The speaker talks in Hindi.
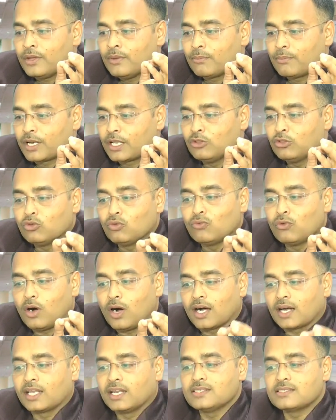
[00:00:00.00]
परंतु वो
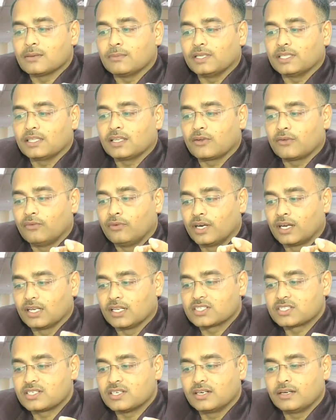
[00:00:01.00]
आखिरी समय तक वेट
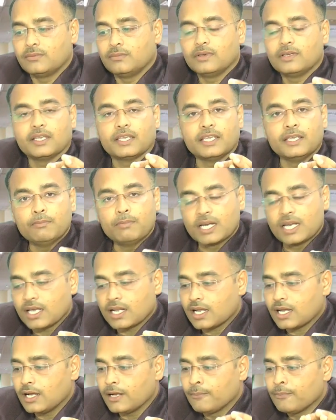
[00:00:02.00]
लिस्टेड ही बना
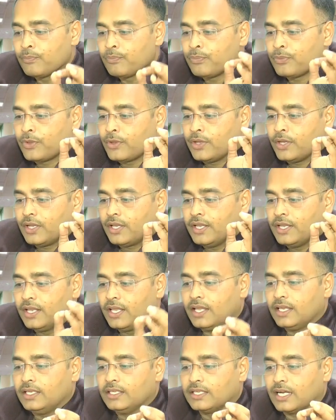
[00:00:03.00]
रहा
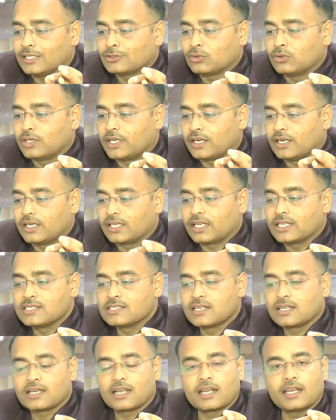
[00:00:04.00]
इन्हें या तो टिकट
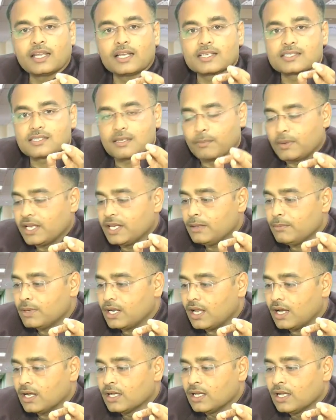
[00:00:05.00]
कैंसिल कराने का समय नहीं
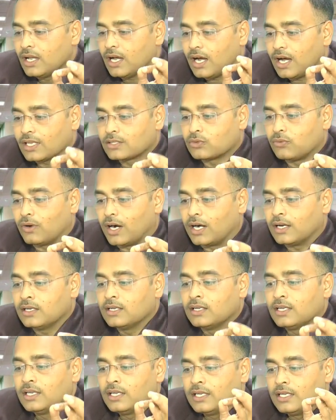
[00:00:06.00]
मिला अथवा
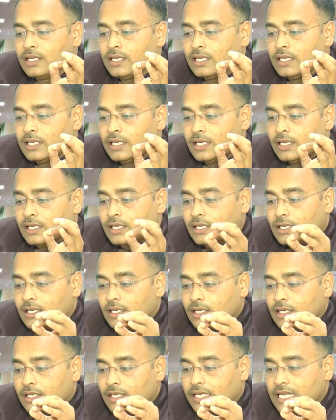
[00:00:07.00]

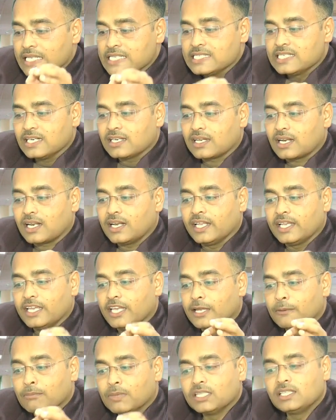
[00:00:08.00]
कैंसिल कराने
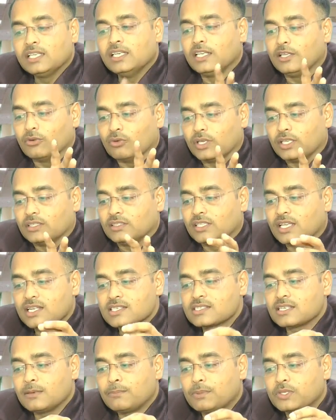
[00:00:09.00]
की हिम्मत ही नहीं हुई
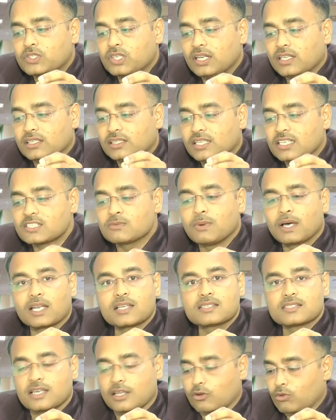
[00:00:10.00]
दरअसल पिछले
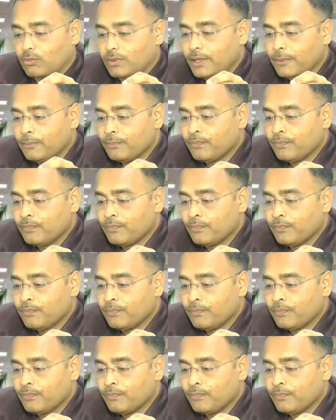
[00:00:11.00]
10-12 सालों में